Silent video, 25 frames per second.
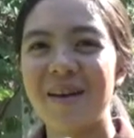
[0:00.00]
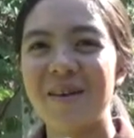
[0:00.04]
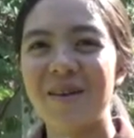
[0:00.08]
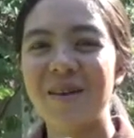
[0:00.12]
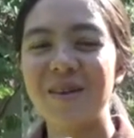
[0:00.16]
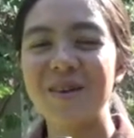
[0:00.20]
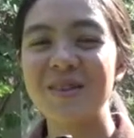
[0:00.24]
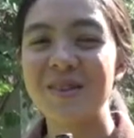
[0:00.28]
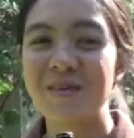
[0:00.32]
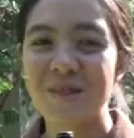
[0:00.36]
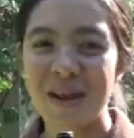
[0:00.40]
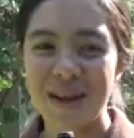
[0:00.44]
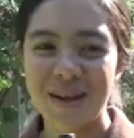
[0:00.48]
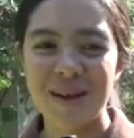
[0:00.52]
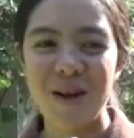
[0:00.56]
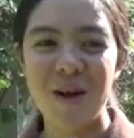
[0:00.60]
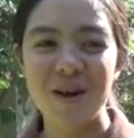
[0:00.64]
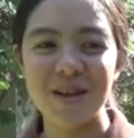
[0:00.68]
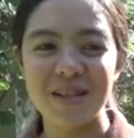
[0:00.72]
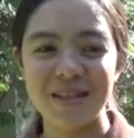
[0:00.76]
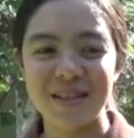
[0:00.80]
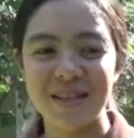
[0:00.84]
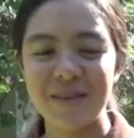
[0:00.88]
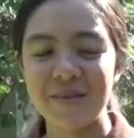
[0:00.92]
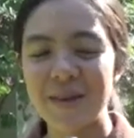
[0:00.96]
คนสมัยก่อ
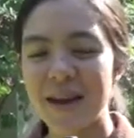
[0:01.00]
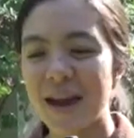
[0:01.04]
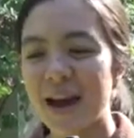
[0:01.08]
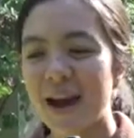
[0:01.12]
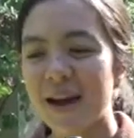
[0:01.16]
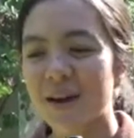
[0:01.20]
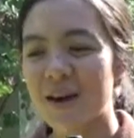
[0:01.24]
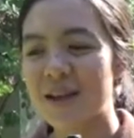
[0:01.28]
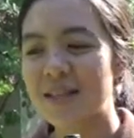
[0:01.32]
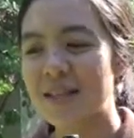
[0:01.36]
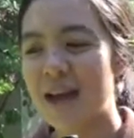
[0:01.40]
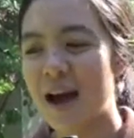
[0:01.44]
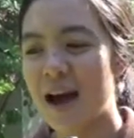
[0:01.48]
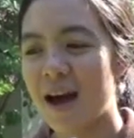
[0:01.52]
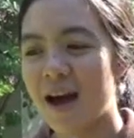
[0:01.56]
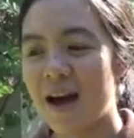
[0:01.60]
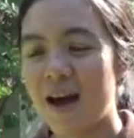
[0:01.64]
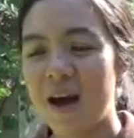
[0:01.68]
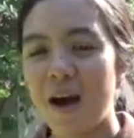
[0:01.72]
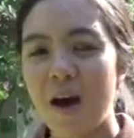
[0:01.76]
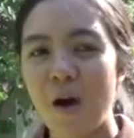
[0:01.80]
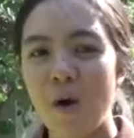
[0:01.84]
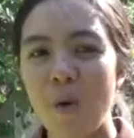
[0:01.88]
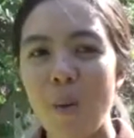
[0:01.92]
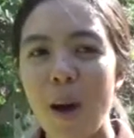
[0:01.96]
นใช่ไหมคะก็จะ
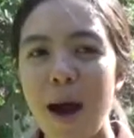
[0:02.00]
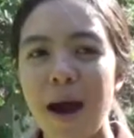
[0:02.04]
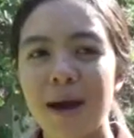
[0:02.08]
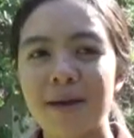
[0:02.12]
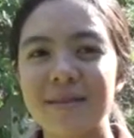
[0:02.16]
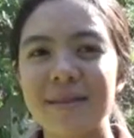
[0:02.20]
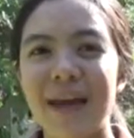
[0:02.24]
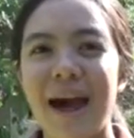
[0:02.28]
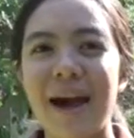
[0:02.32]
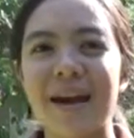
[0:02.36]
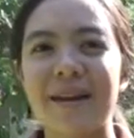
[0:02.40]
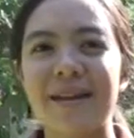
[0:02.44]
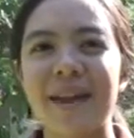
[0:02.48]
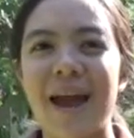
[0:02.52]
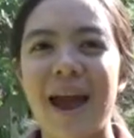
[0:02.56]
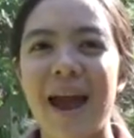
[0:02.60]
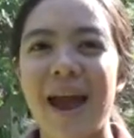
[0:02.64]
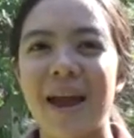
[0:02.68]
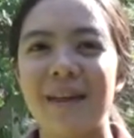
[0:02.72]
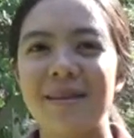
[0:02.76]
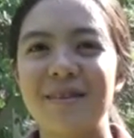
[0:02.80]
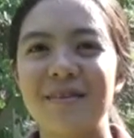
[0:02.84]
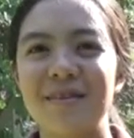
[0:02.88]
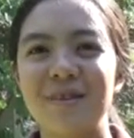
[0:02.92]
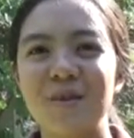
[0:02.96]
วางตากแด
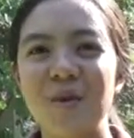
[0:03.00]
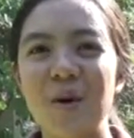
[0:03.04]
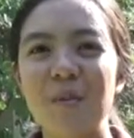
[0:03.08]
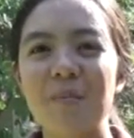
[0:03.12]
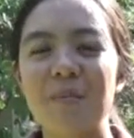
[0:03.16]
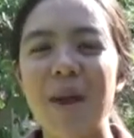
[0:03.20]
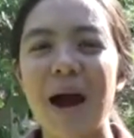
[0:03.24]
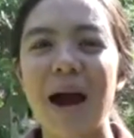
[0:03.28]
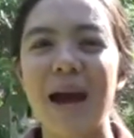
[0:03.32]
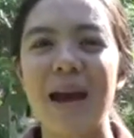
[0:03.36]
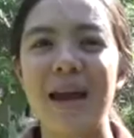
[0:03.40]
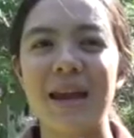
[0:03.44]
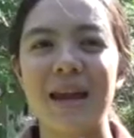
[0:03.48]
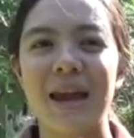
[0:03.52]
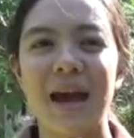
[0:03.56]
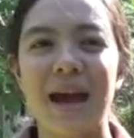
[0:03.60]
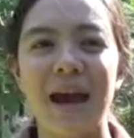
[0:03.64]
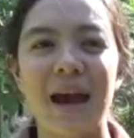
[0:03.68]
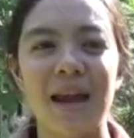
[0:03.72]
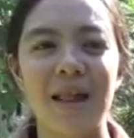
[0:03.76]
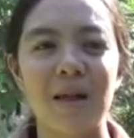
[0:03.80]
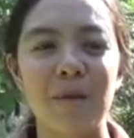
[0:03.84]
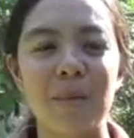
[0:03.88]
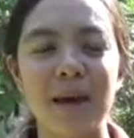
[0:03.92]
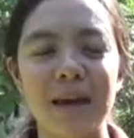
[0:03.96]
ดทั่วไปอย่างเงี้ย
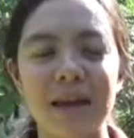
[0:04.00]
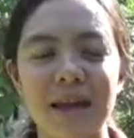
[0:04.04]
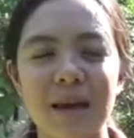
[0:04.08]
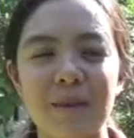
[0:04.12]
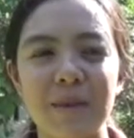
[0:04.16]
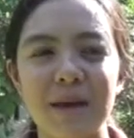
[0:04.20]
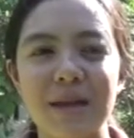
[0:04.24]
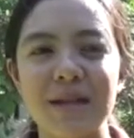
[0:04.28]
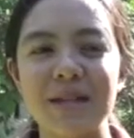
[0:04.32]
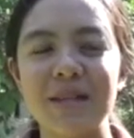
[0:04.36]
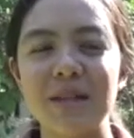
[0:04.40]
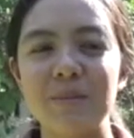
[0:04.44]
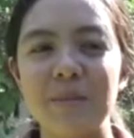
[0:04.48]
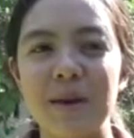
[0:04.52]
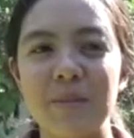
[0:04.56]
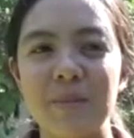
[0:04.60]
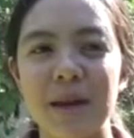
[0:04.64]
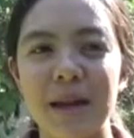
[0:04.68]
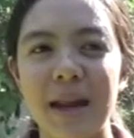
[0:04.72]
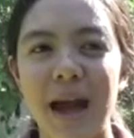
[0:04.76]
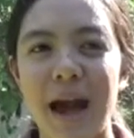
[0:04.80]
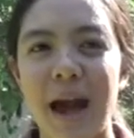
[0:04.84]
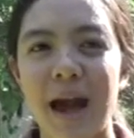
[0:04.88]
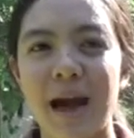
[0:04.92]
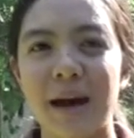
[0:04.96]
ค่ะแล้วบางทีมันก็จะมี
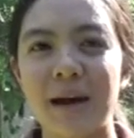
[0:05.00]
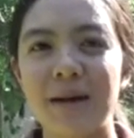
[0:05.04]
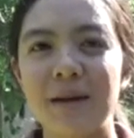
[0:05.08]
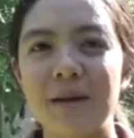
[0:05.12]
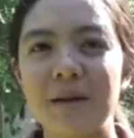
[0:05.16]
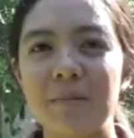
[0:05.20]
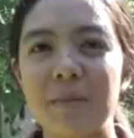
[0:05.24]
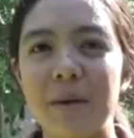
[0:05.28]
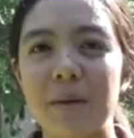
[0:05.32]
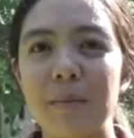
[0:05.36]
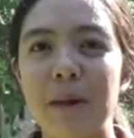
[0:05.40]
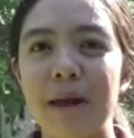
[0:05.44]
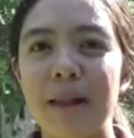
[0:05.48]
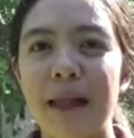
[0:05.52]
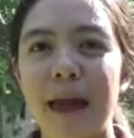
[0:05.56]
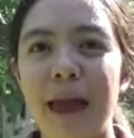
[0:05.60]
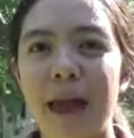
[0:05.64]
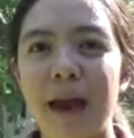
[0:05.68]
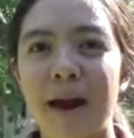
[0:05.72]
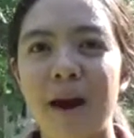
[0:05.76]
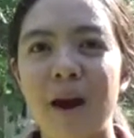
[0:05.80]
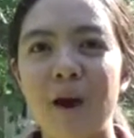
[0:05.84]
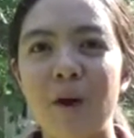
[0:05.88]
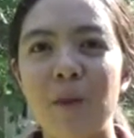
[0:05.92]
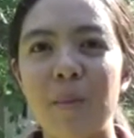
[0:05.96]
ปัญหาคือมีมแมล
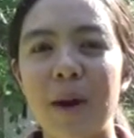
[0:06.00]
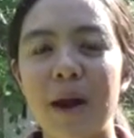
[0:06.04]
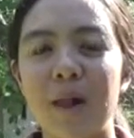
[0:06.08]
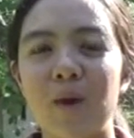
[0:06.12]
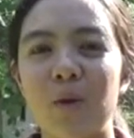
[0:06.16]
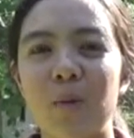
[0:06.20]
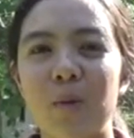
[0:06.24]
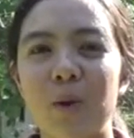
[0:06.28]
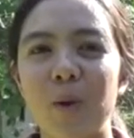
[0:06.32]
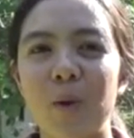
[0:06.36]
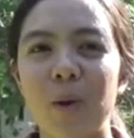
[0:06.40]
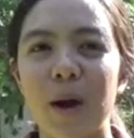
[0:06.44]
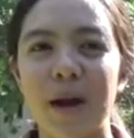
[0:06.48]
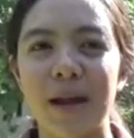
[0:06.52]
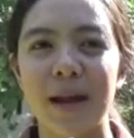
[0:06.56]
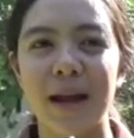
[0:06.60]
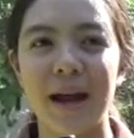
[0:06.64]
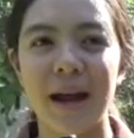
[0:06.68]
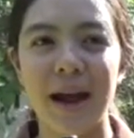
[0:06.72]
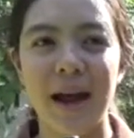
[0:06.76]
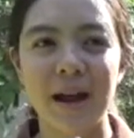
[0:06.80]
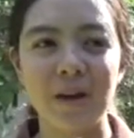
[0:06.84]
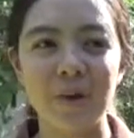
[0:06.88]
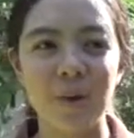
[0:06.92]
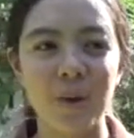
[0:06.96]
งเข้ามารบกวน
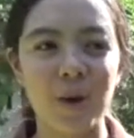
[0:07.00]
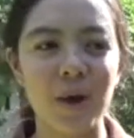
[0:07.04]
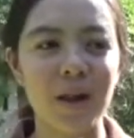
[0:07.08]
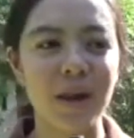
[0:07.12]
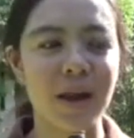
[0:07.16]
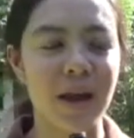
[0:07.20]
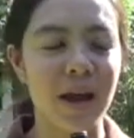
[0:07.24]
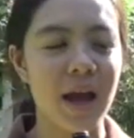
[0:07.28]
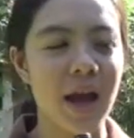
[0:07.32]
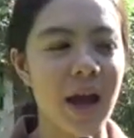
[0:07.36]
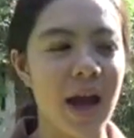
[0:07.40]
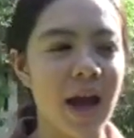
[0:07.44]
นะคะ หนูก็เลย